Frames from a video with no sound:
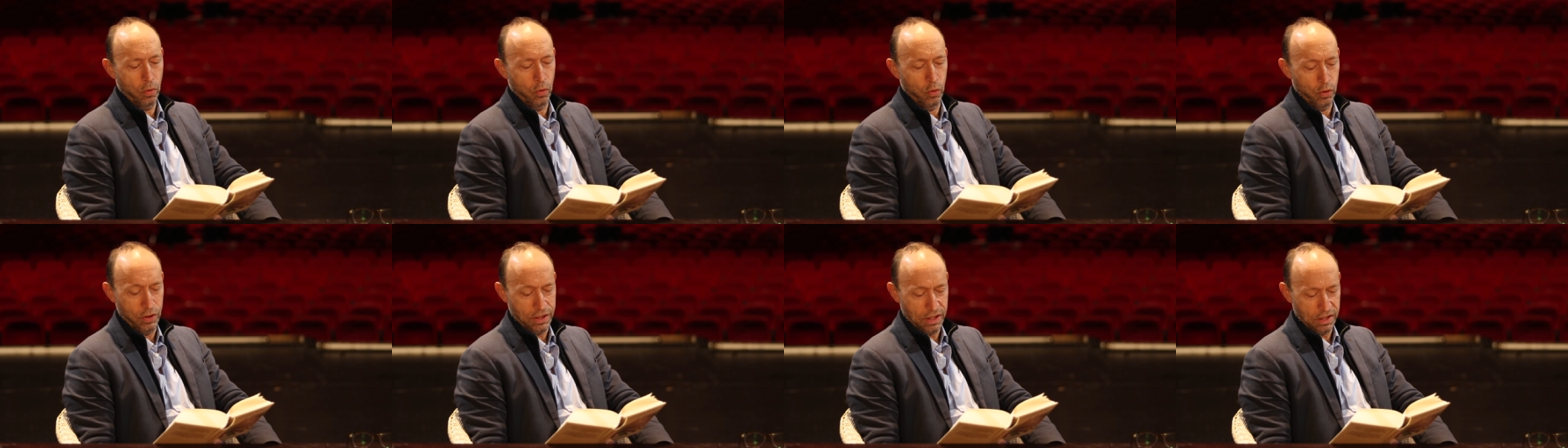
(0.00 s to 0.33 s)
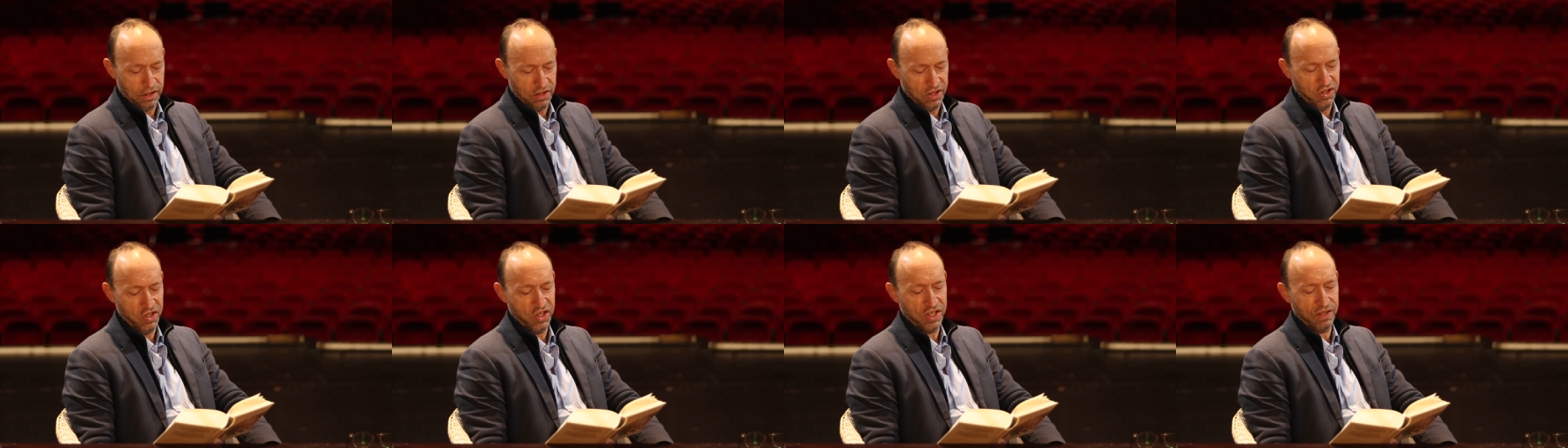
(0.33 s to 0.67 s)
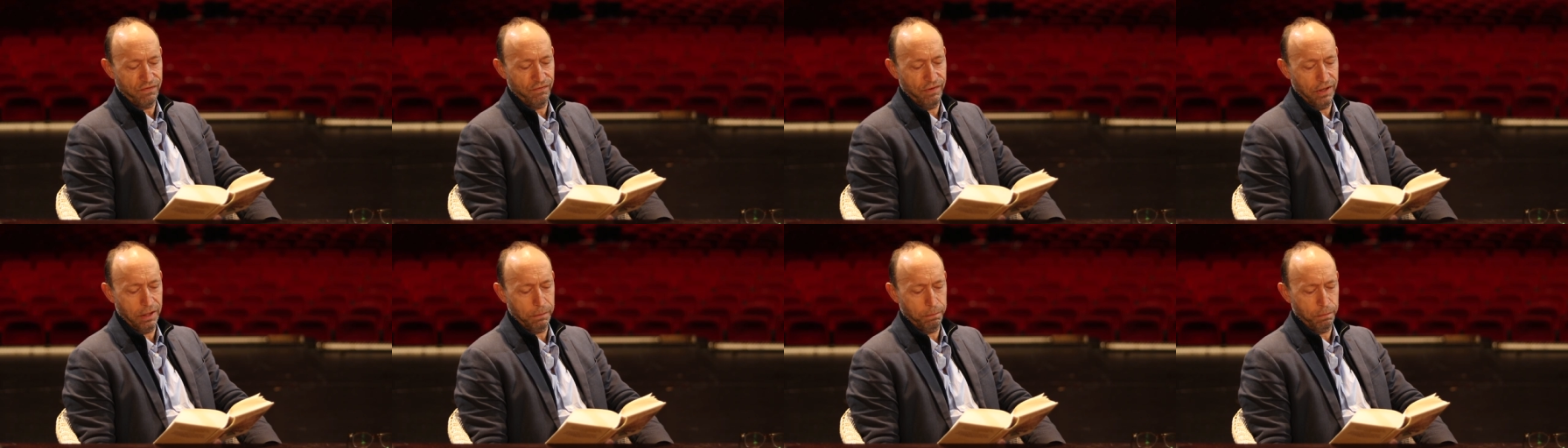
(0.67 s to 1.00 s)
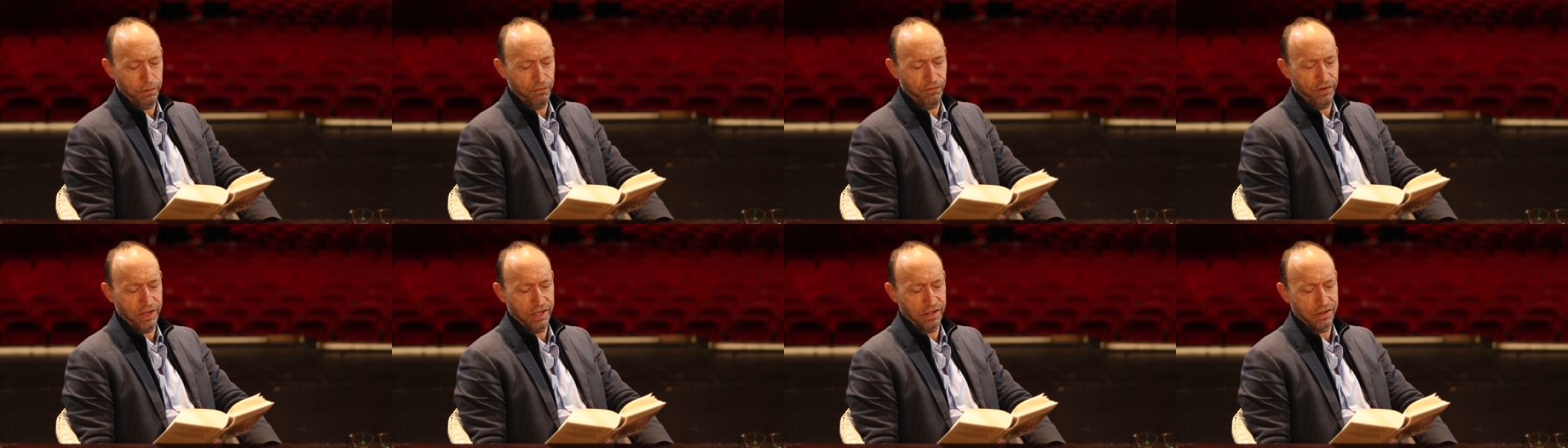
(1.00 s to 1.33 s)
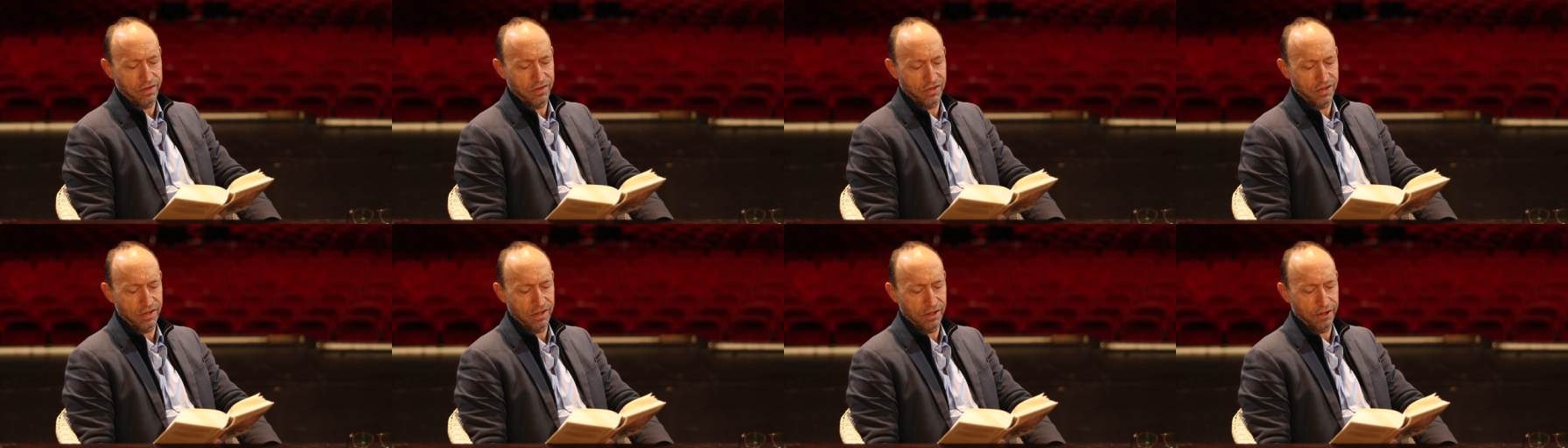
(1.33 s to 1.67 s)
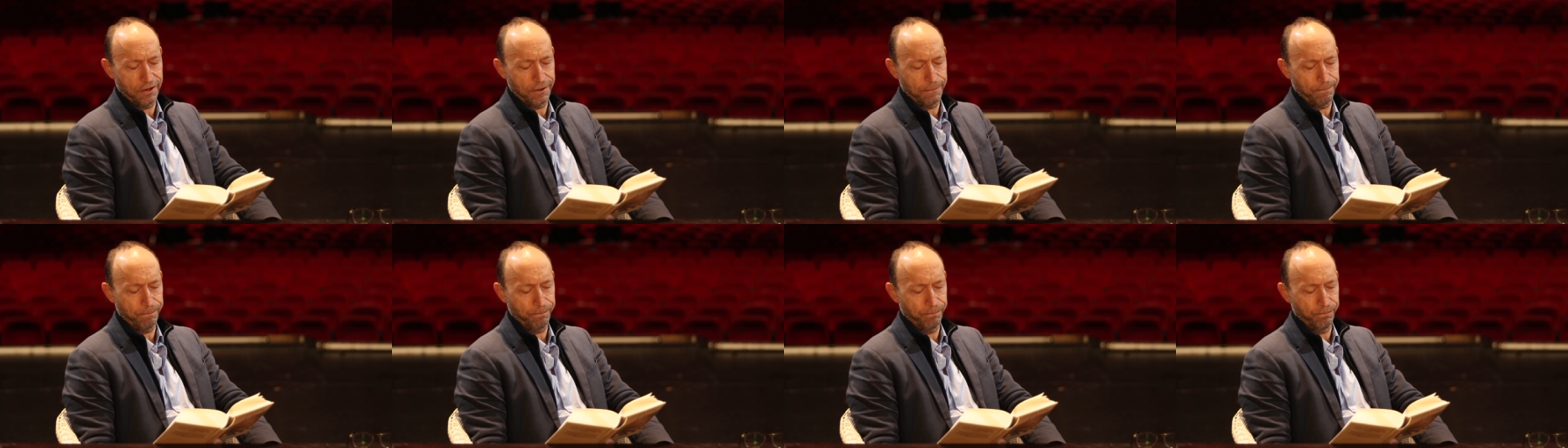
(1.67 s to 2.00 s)
Und der Dienstweg bewährte
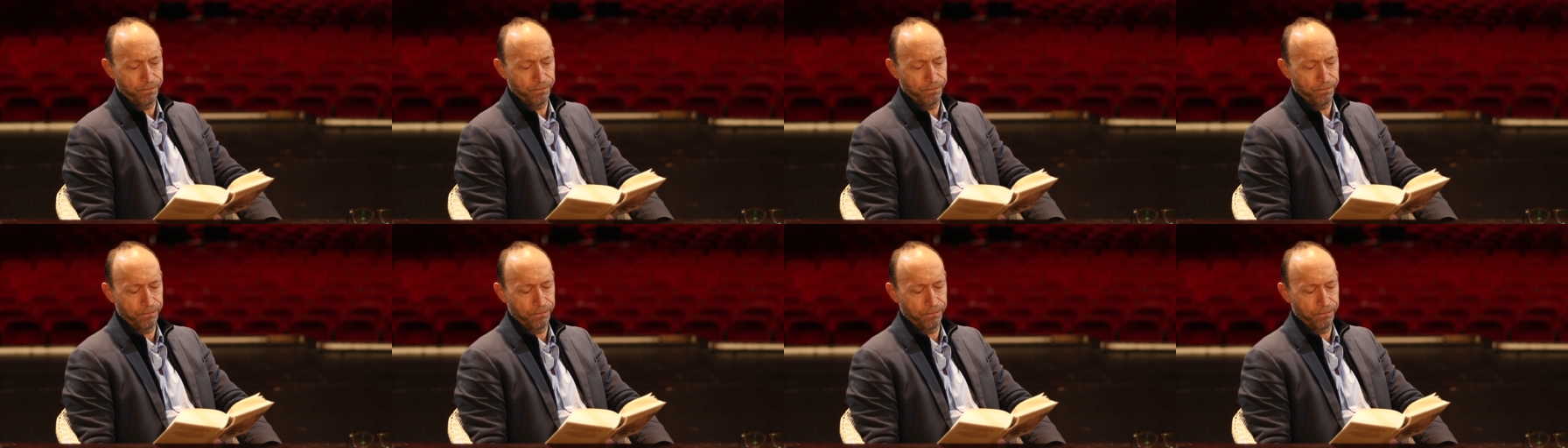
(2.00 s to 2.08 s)
sich.